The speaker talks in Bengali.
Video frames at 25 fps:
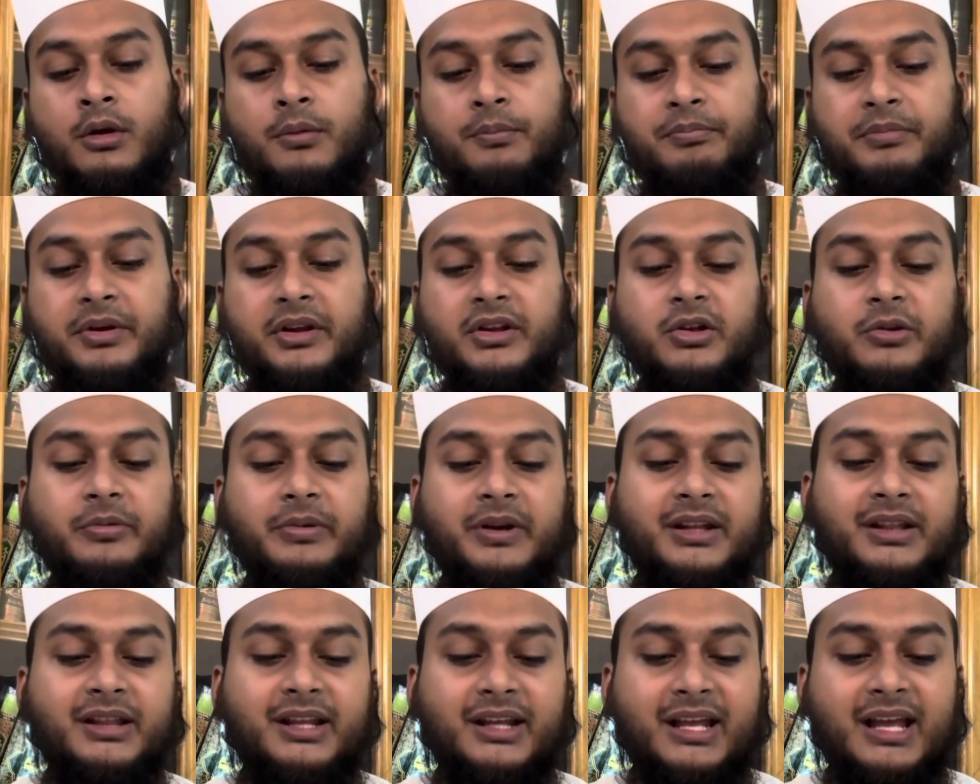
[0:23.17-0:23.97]
মৃত
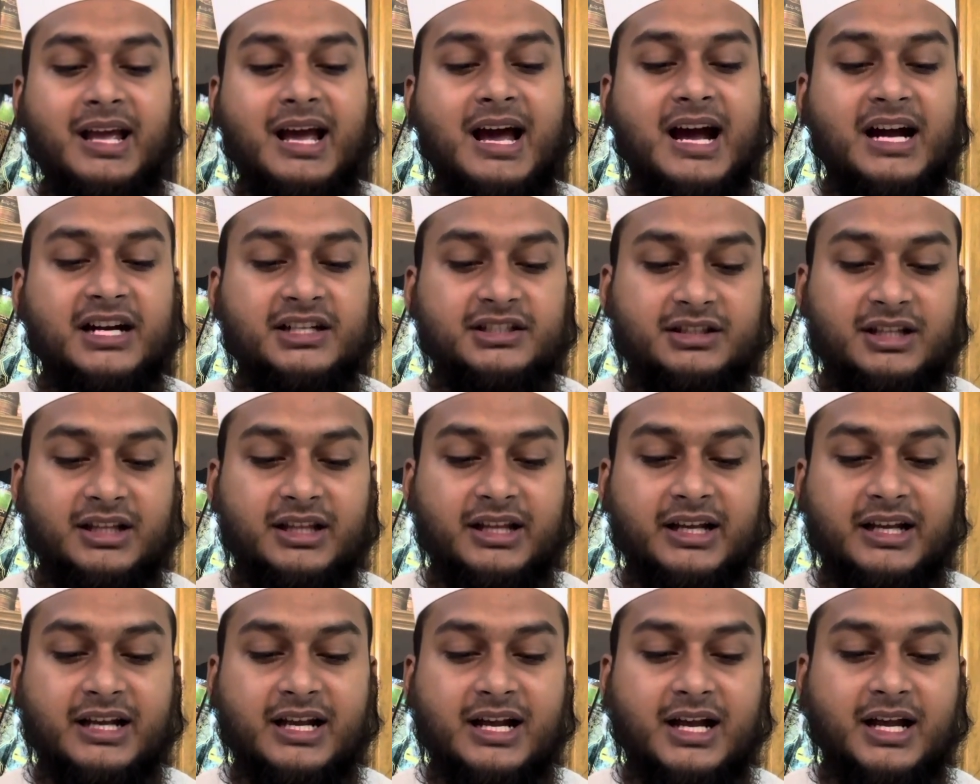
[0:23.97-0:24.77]
ব্যক্তিকে হাসতে
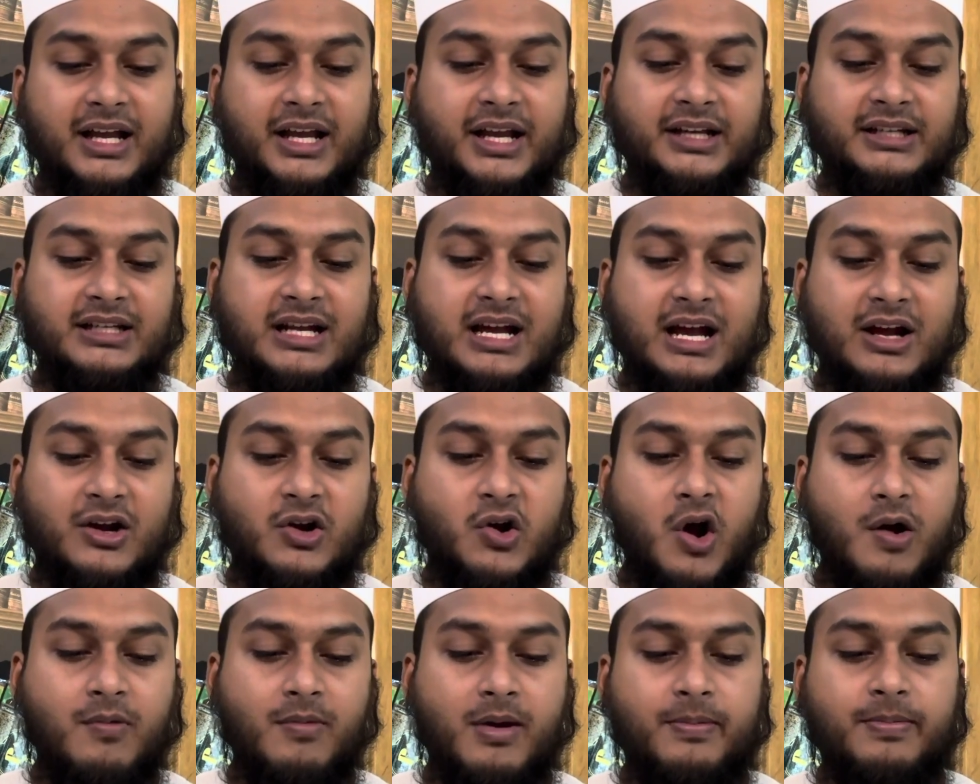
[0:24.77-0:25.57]
দেখা এটা
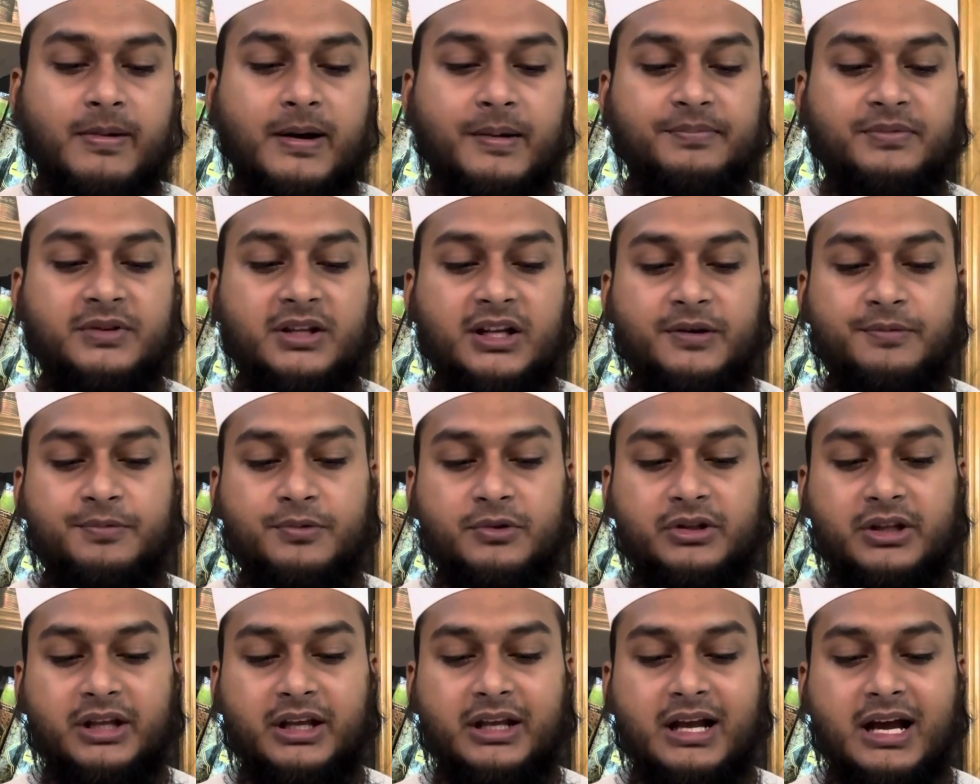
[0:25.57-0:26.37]
ক্ষমা প্রাপ্তির
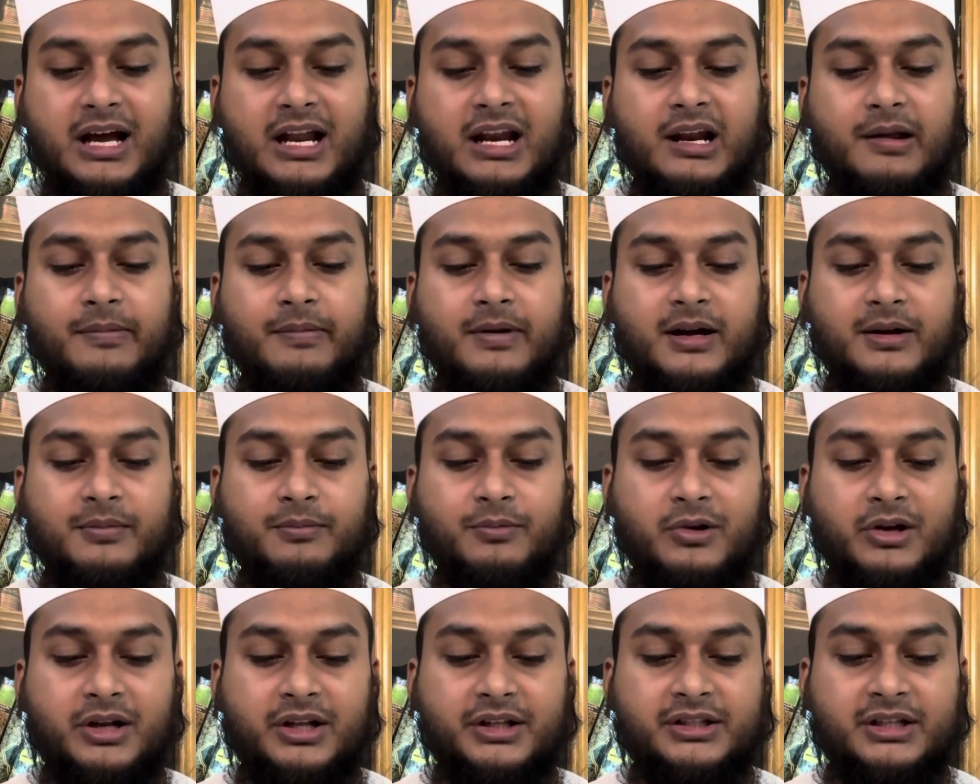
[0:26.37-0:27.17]
প্রতীক আল্লাহবাক
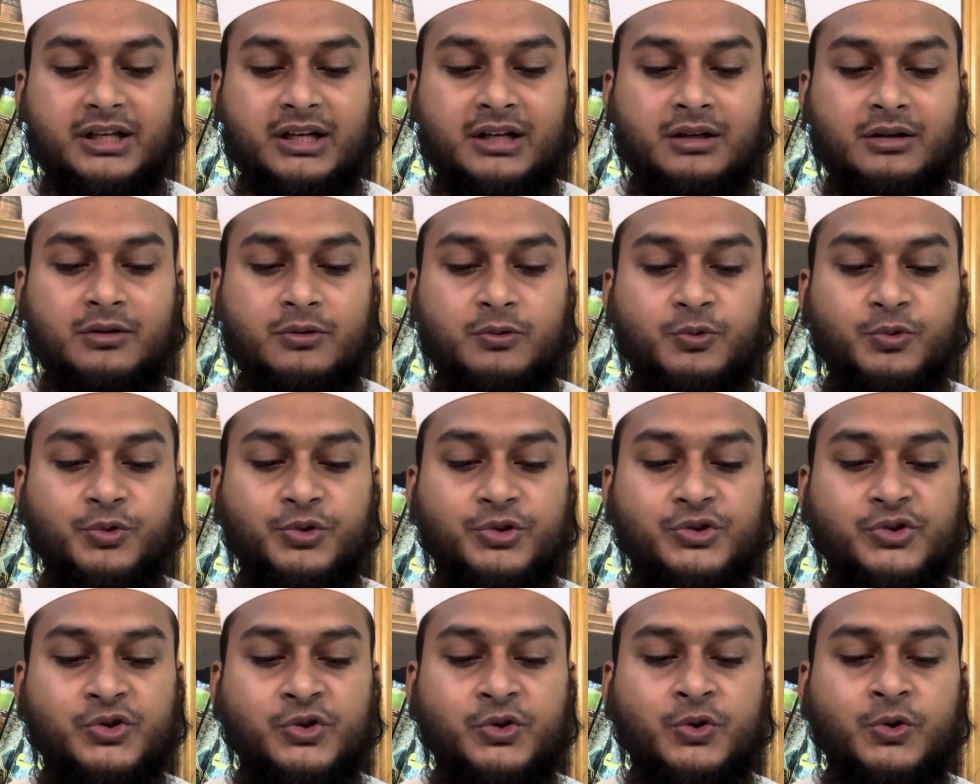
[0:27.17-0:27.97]
বলেছেন
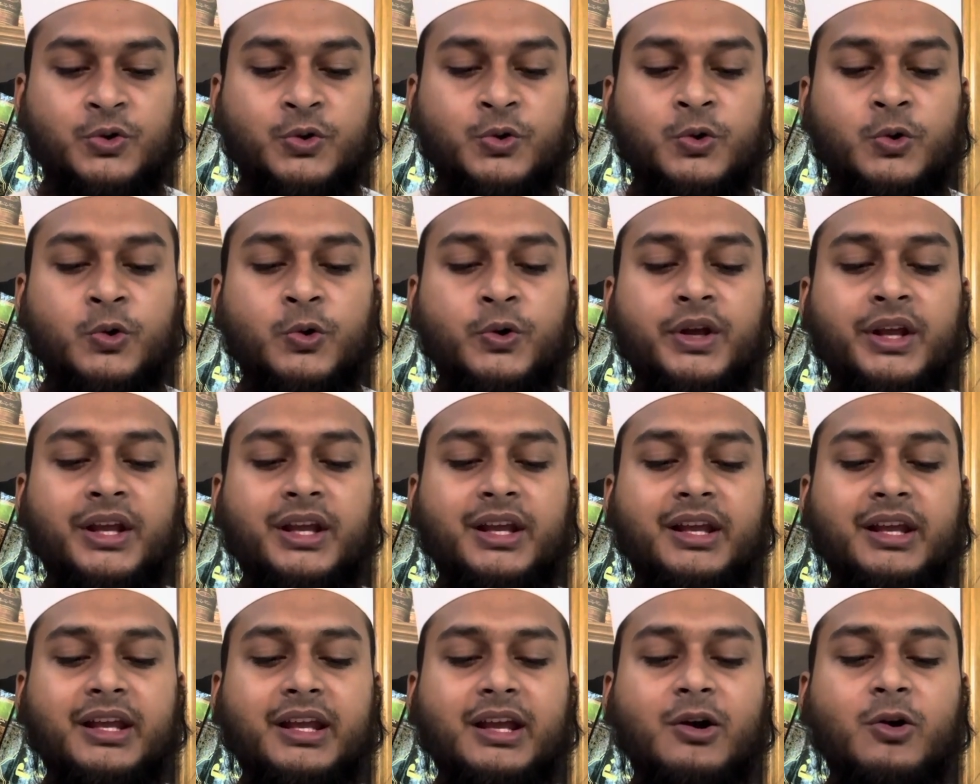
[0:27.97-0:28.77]
উজু হুই
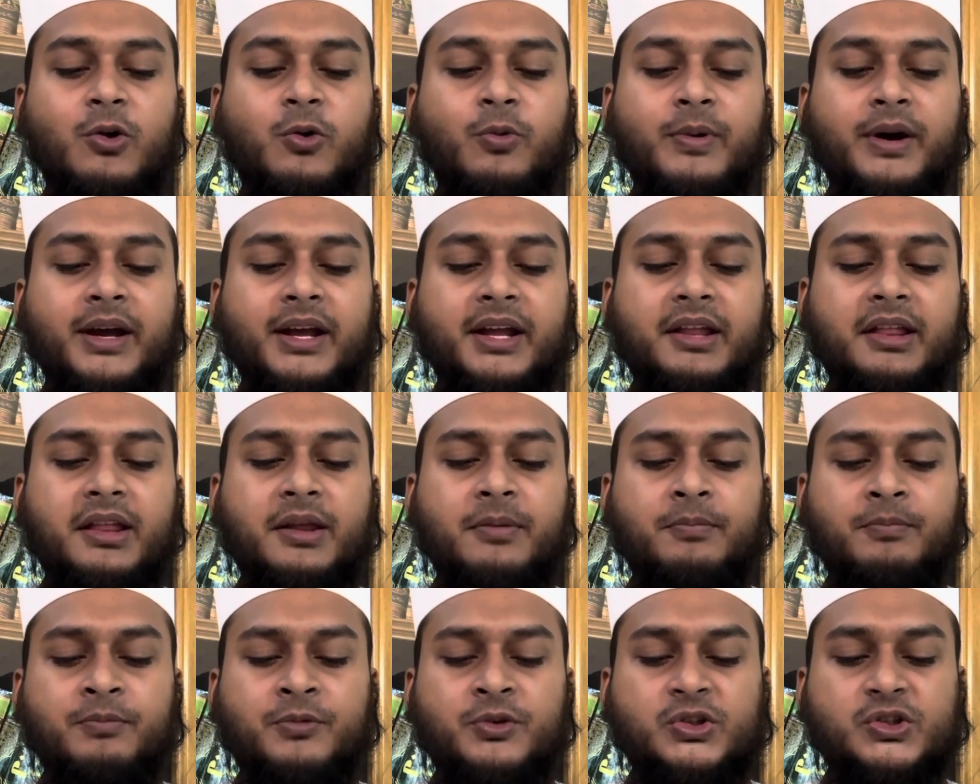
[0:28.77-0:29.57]

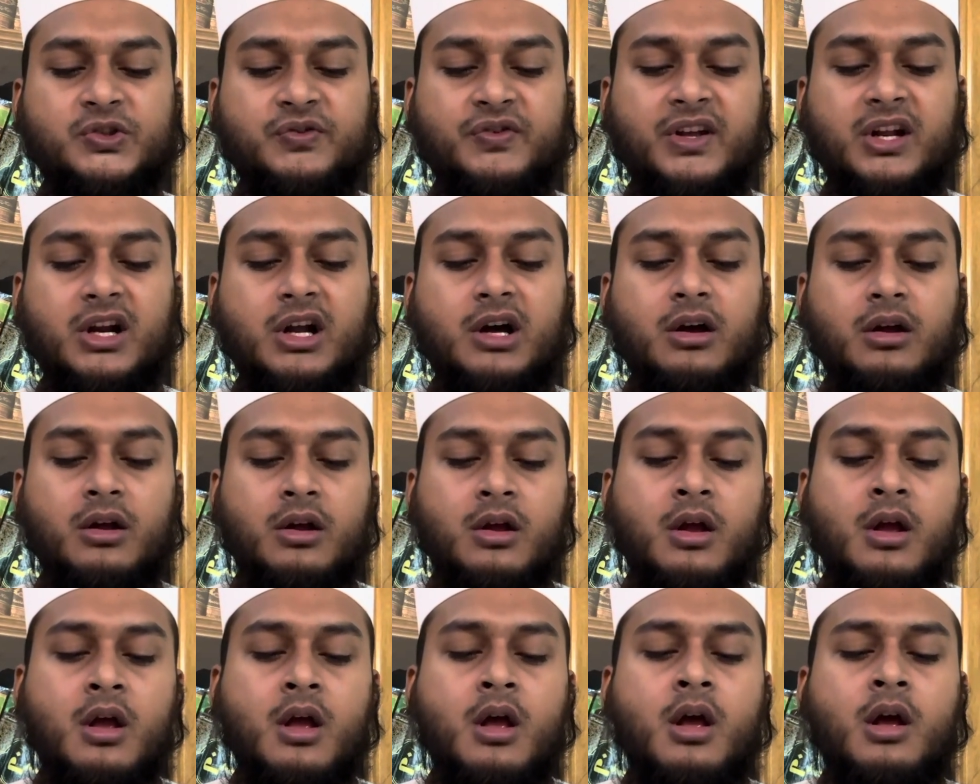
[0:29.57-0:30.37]
মুসফিরা
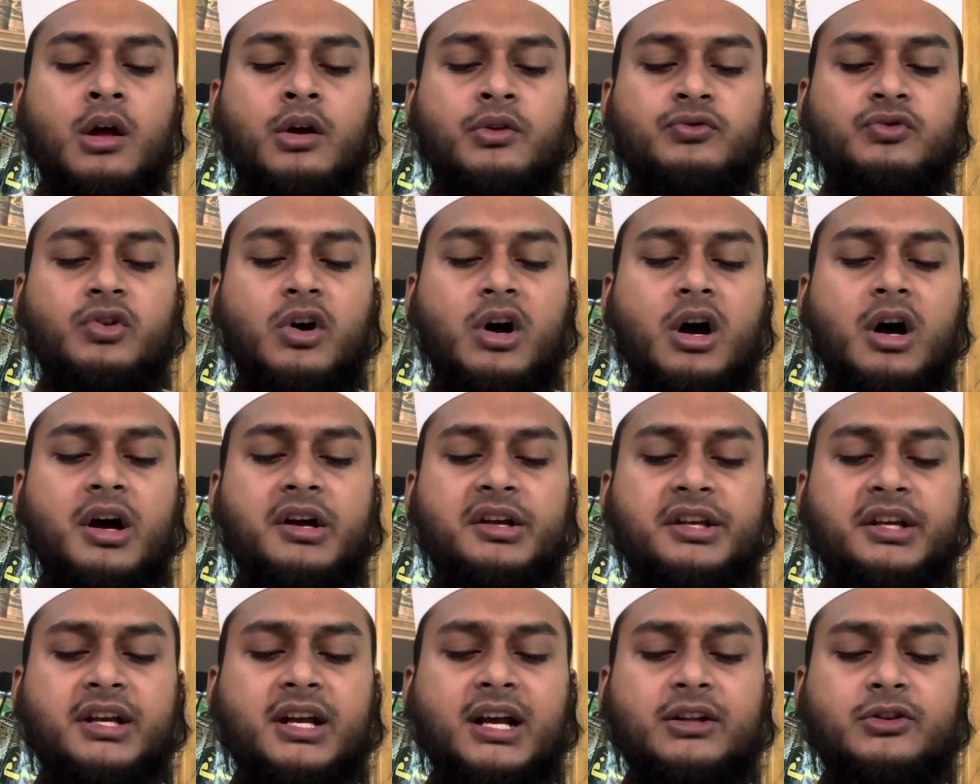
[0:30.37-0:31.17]

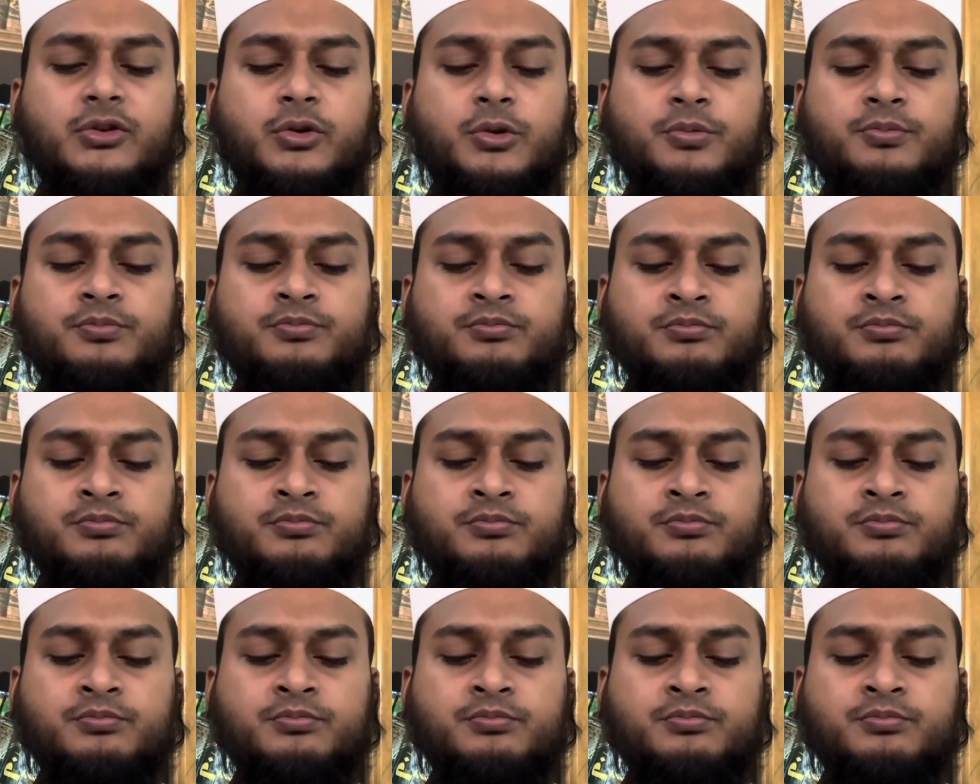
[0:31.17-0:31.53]
যদি কোনো